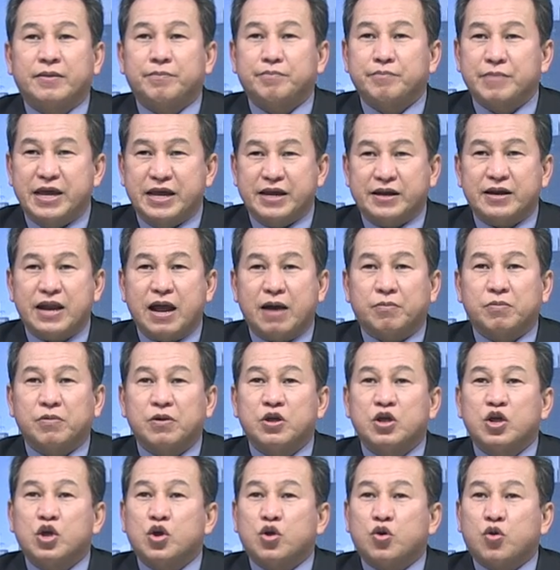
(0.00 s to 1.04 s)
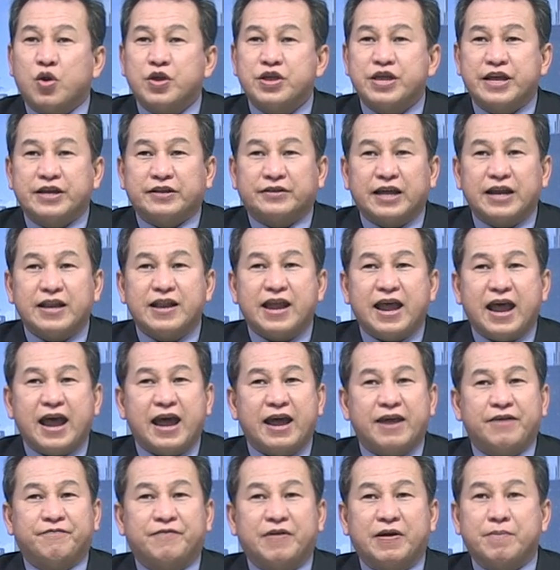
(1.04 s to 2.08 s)
Biển Đông có diện tích
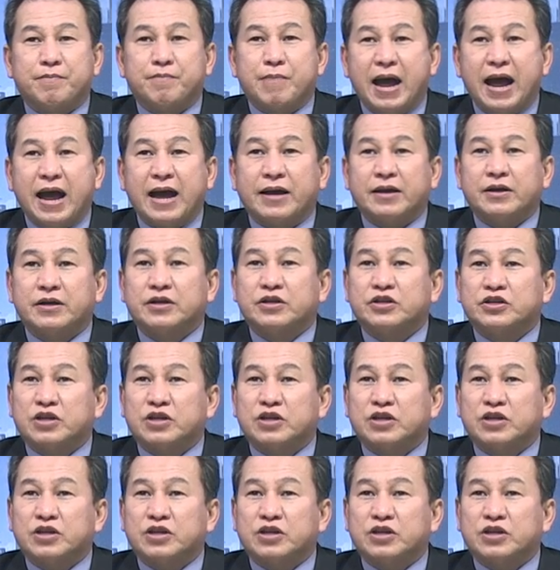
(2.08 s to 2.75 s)
2 phần 3